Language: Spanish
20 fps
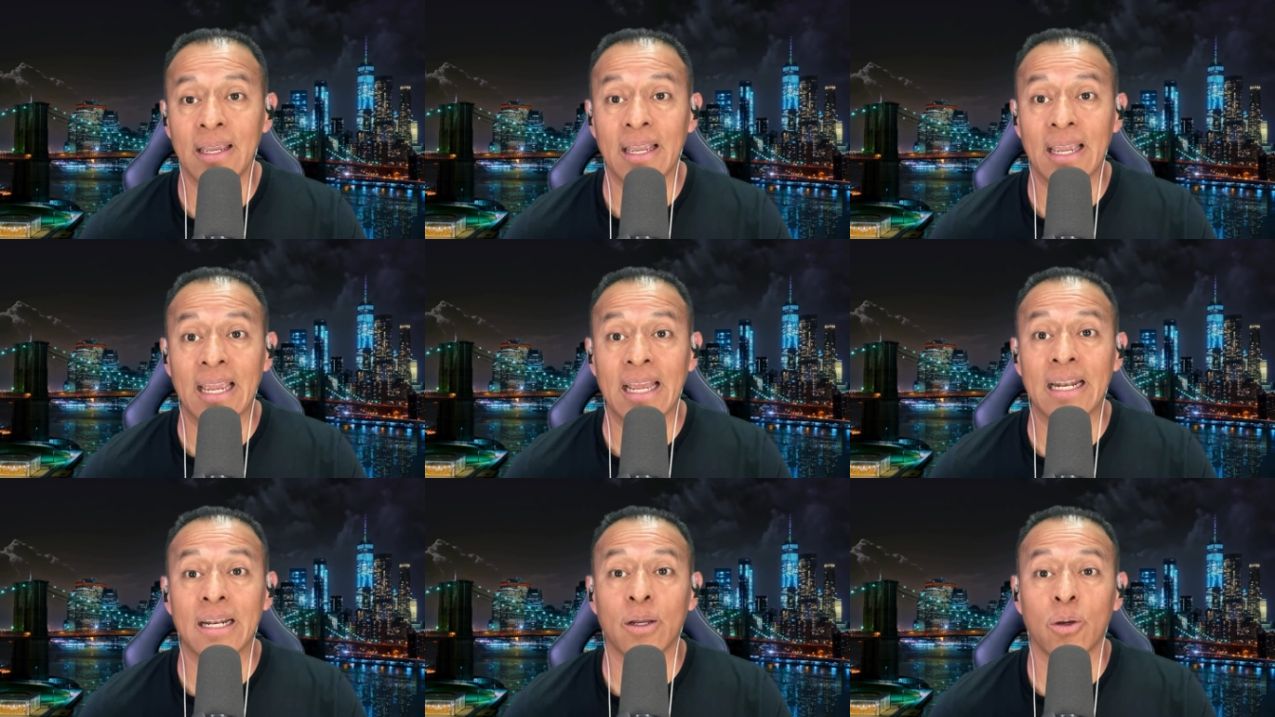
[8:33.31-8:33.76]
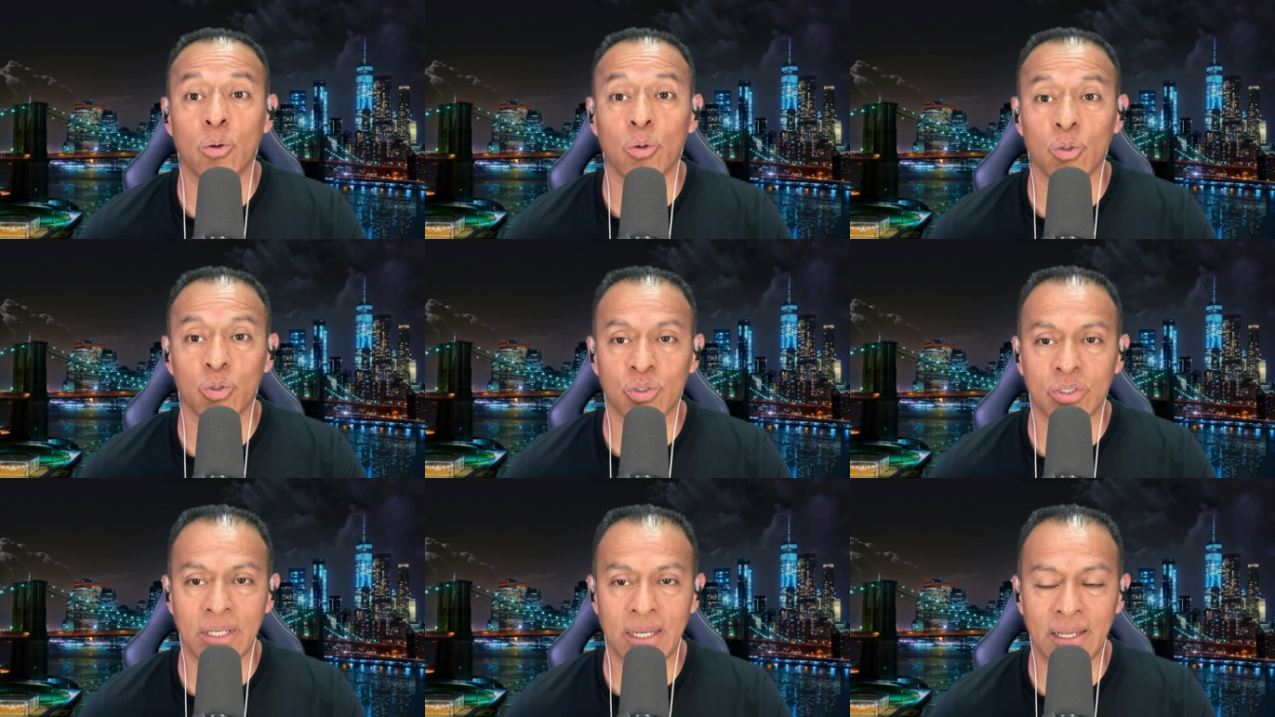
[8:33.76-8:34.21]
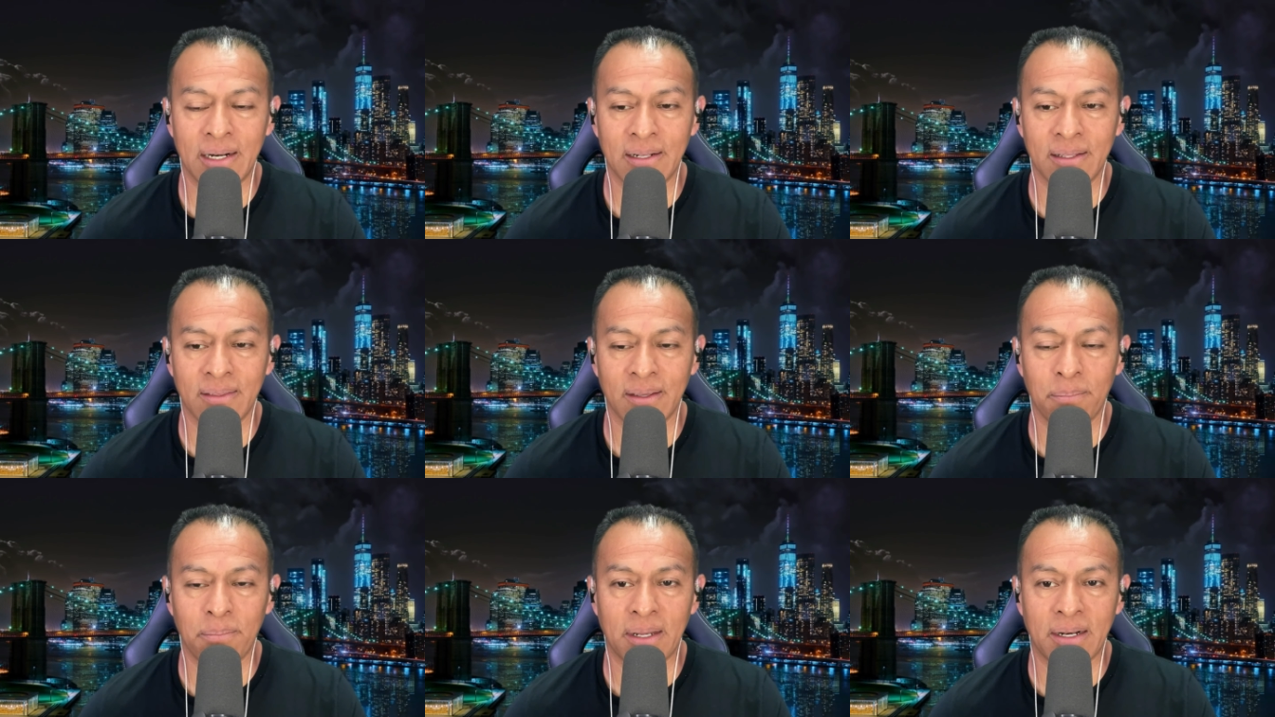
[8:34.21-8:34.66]
el cruzar
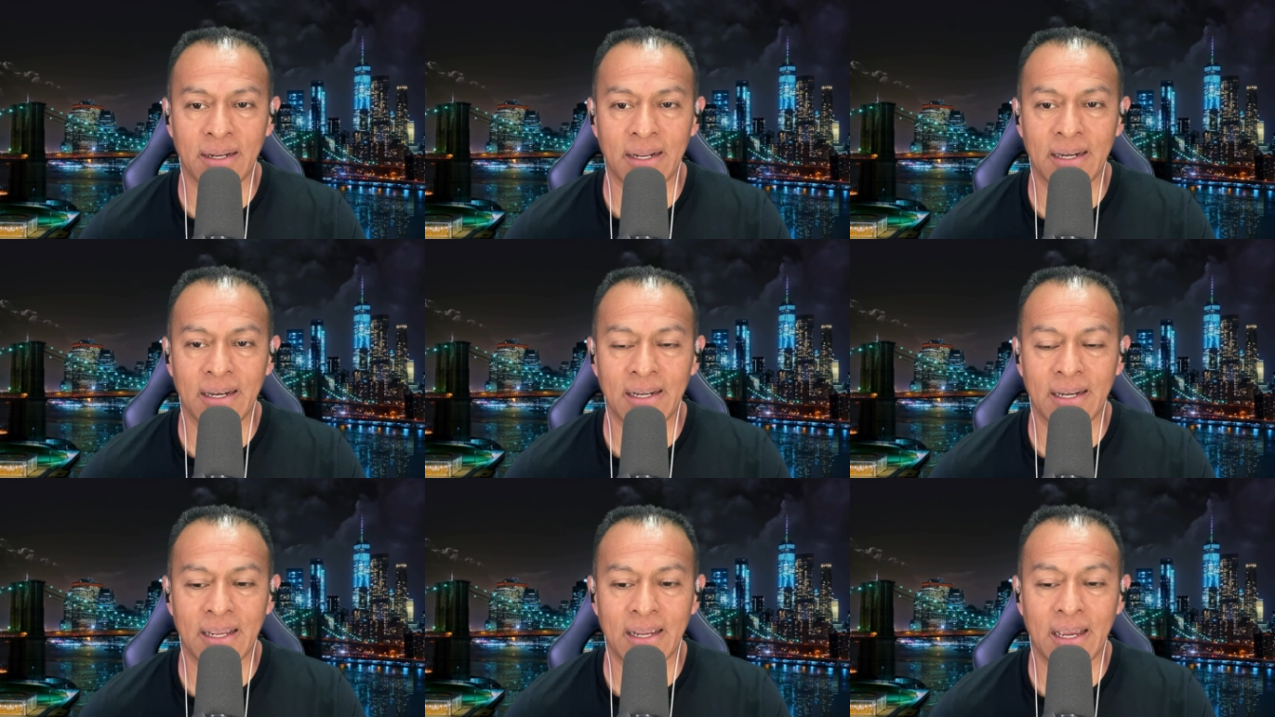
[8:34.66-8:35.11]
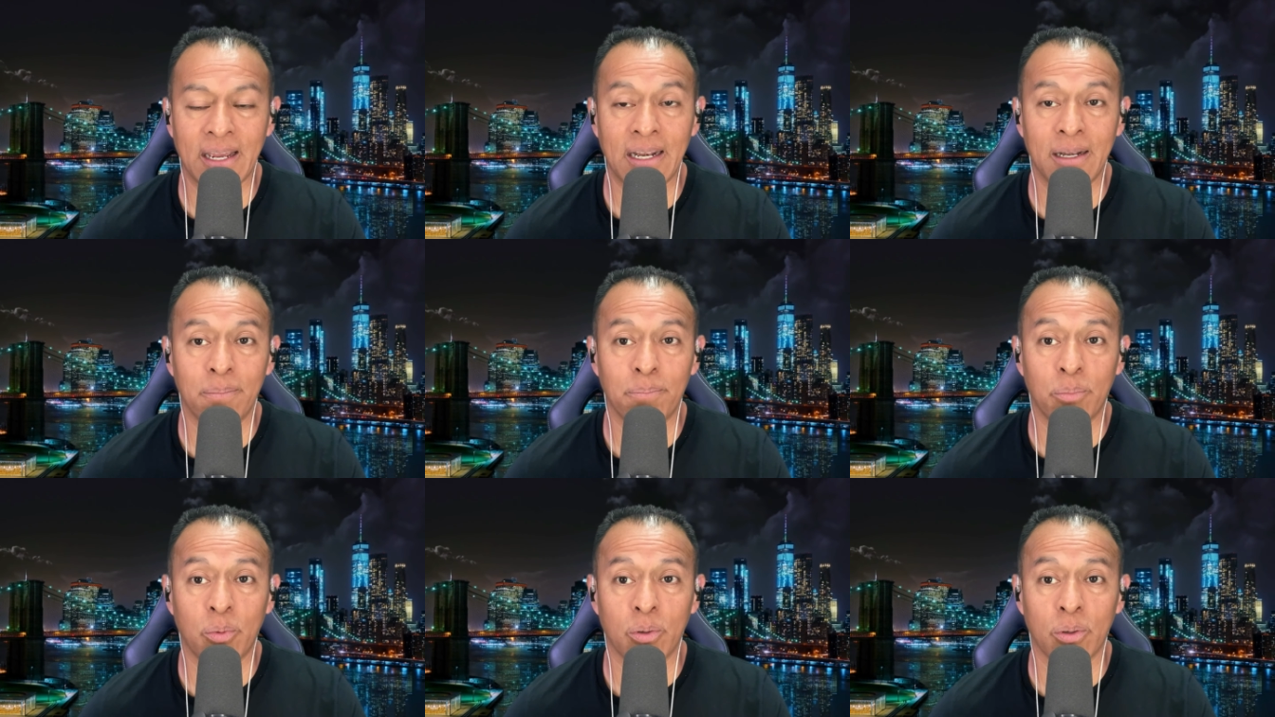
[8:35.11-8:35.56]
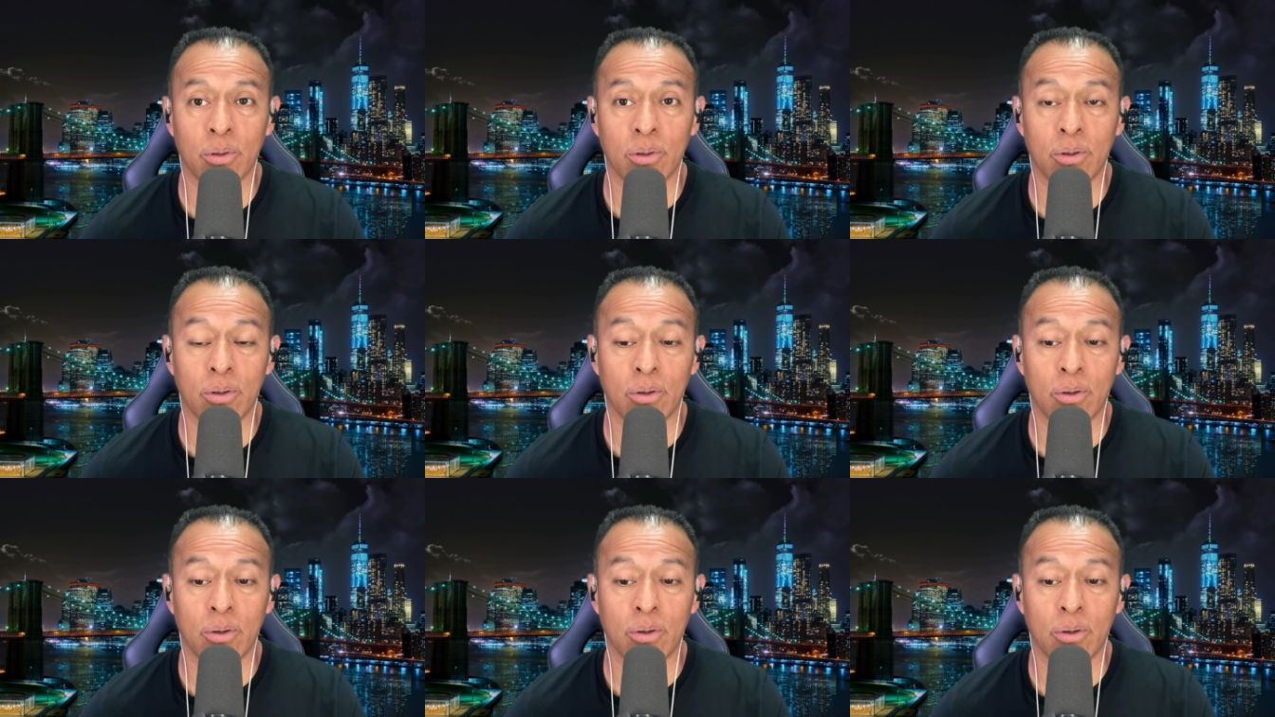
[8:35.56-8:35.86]
de manera ilegal por